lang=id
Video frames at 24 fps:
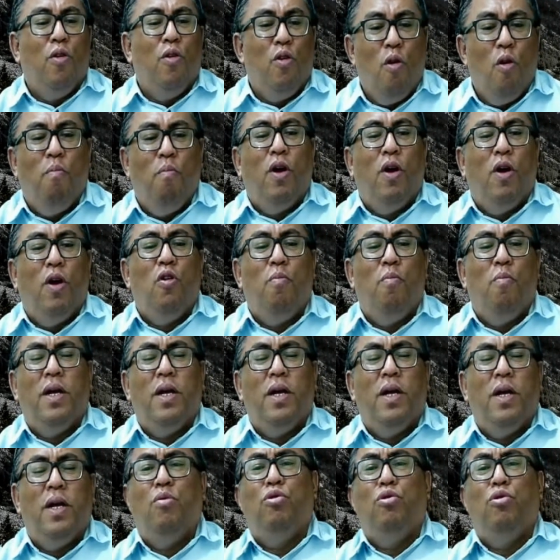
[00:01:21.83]

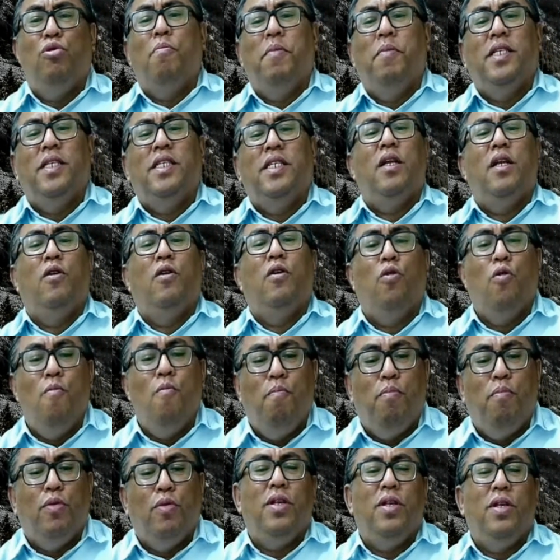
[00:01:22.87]
domba-dombanya untuk mencari
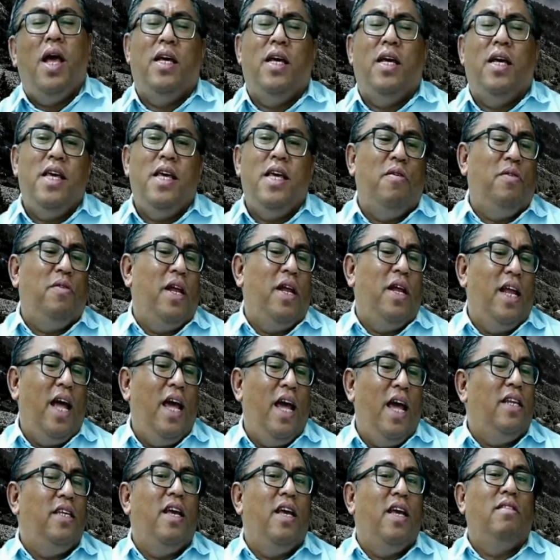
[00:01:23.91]
rumput yang hijau dan
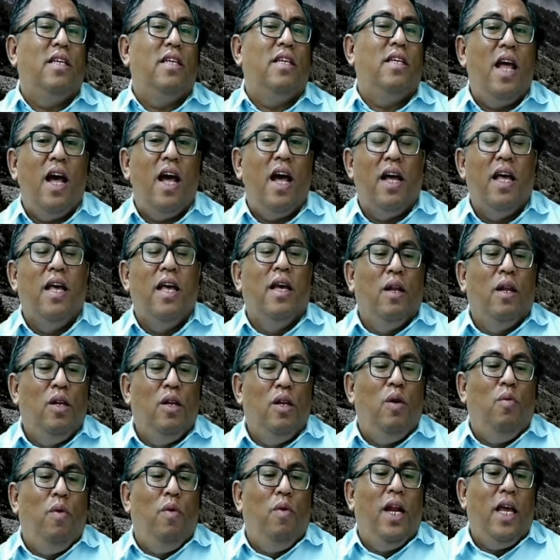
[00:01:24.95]
air yang tenang
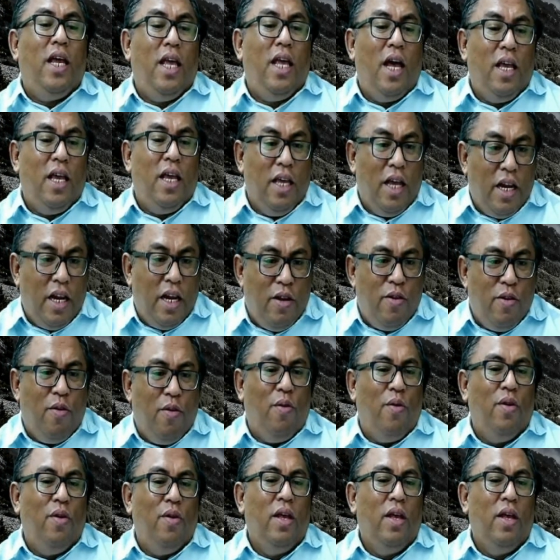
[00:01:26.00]
di wilayah Yeriko.